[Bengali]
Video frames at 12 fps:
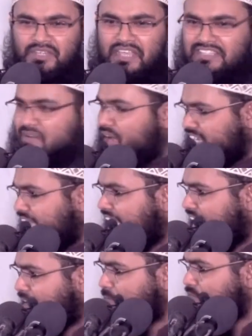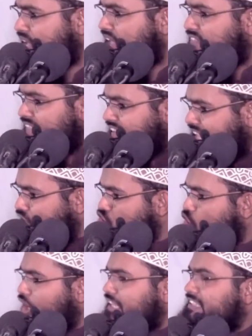ঠিক না ব্যাটে তাদের
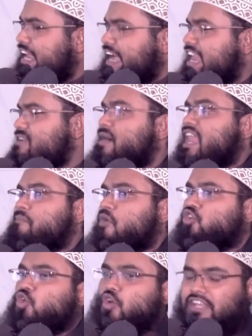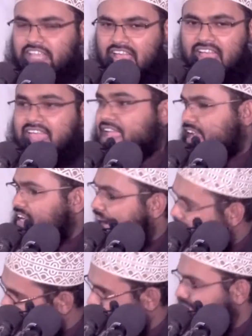চরিত্রে কালিমা লেপন করেছে এটা
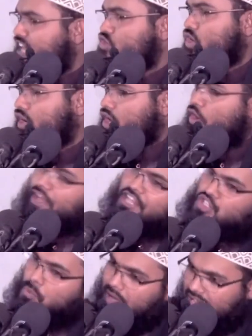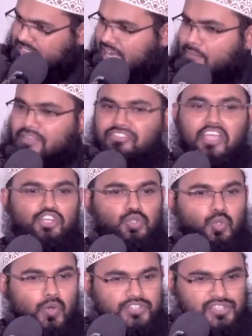আজকের যুগে না ওই ইসুম আলাইসালামের থেকে
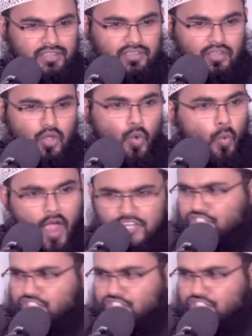শুরু হয়েছে ওই